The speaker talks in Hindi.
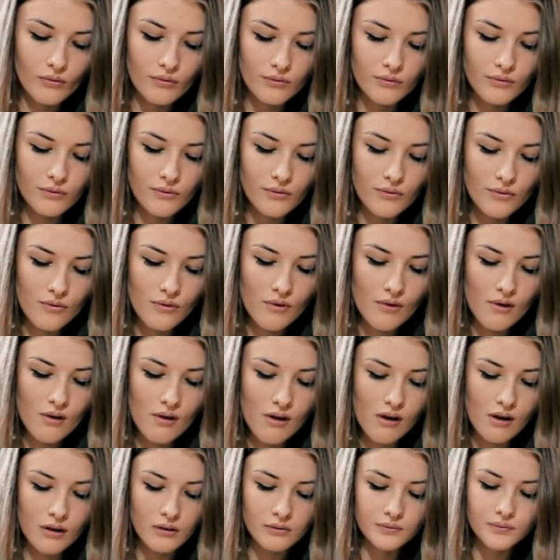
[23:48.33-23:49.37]
पति बगल में
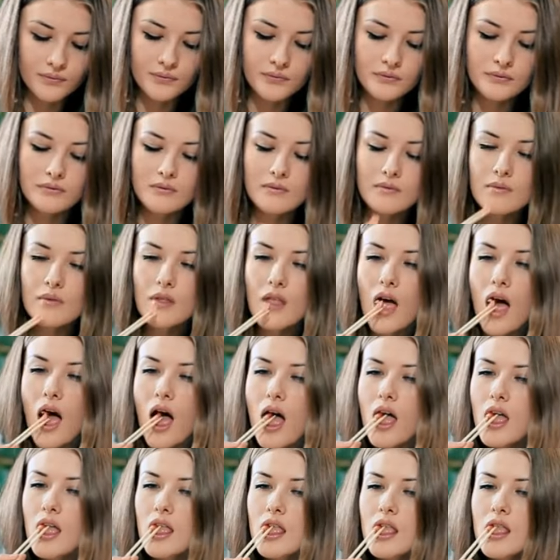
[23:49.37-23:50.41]
खड़ा था वो घबराता रहा
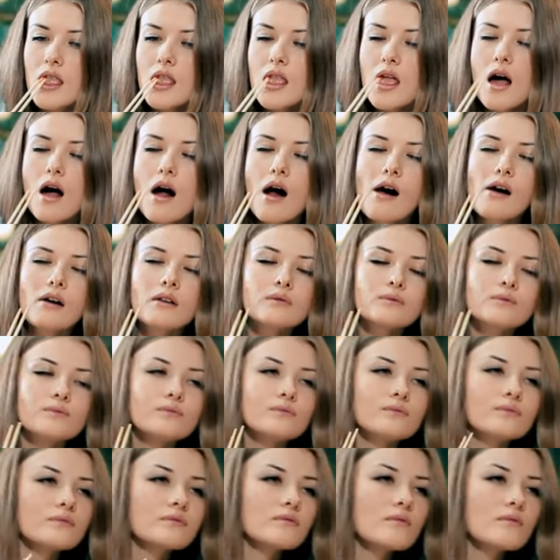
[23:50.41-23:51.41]
अभी उनके पति मुझे मिले